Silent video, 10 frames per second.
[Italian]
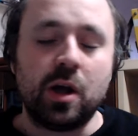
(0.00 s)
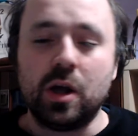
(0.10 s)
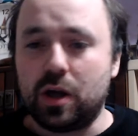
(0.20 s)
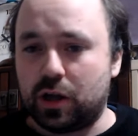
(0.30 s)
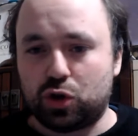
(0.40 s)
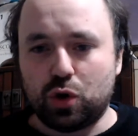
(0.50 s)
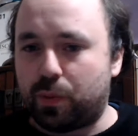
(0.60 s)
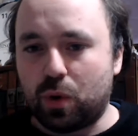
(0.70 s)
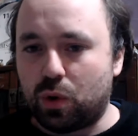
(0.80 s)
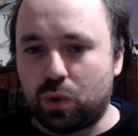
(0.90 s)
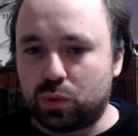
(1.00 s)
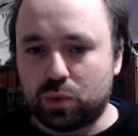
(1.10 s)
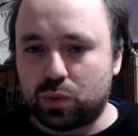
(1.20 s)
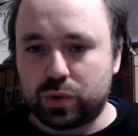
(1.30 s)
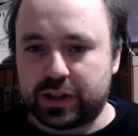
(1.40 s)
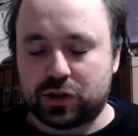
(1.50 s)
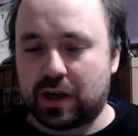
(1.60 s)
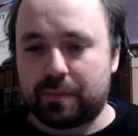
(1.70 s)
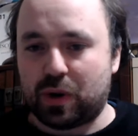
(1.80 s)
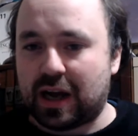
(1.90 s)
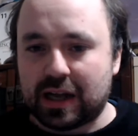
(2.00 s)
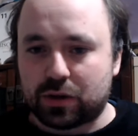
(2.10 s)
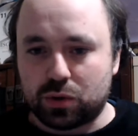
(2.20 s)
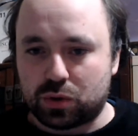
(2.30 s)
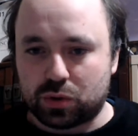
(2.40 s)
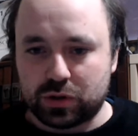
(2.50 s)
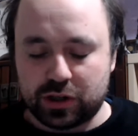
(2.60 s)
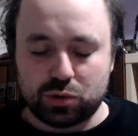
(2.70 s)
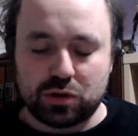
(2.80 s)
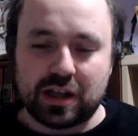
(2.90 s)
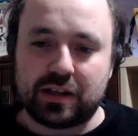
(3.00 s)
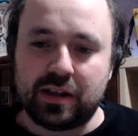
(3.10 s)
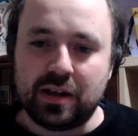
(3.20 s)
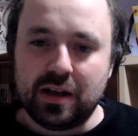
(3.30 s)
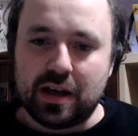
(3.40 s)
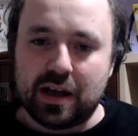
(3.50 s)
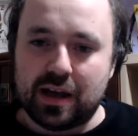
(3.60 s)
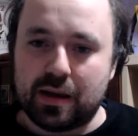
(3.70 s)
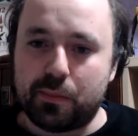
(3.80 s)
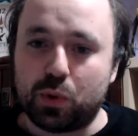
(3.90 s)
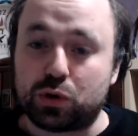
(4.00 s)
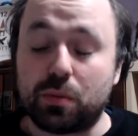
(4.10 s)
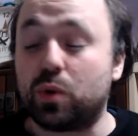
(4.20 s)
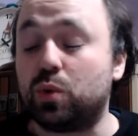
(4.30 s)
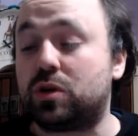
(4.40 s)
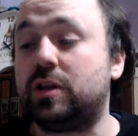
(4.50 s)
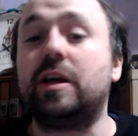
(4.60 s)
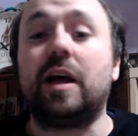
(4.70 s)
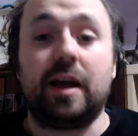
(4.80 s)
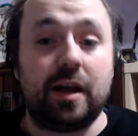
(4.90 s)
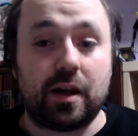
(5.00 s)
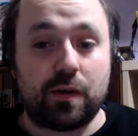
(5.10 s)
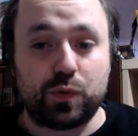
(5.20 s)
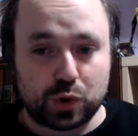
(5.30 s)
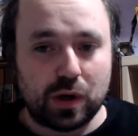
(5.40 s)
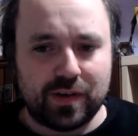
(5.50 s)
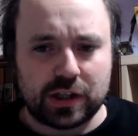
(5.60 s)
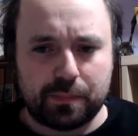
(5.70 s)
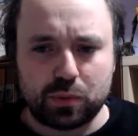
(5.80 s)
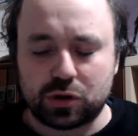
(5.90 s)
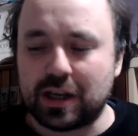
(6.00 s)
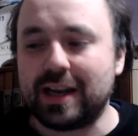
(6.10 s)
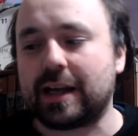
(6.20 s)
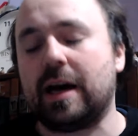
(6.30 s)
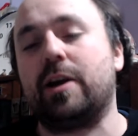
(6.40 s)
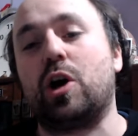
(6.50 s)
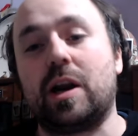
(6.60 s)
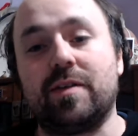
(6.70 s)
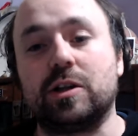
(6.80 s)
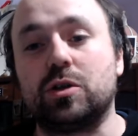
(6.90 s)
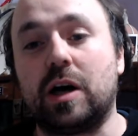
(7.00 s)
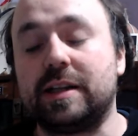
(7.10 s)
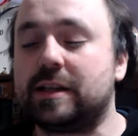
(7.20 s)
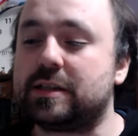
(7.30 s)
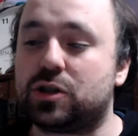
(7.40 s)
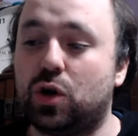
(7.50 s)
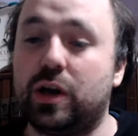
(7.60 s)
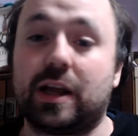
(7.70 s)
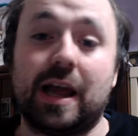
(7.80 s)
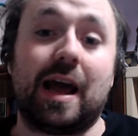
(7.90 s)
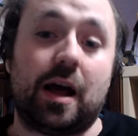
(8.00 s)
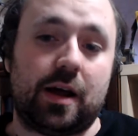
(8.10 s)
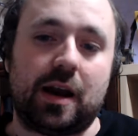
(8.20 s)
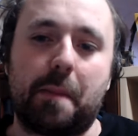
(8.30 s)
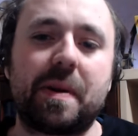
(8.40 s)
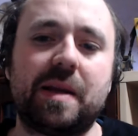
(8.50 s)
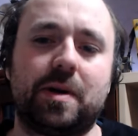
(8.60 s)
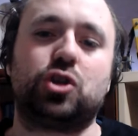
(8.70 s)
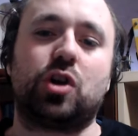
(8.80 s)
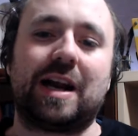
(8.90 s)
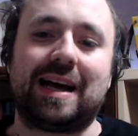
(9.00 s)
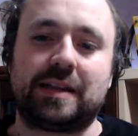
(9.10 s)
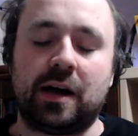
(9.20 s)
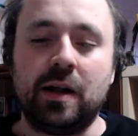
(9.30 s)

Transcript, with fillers: e dopo un, un inizio campionato con dei risultati eh, molto brutti eh, che fu sollevato appunto dall'incarico è arrivato Andrea Azzoli che è alla prima giornata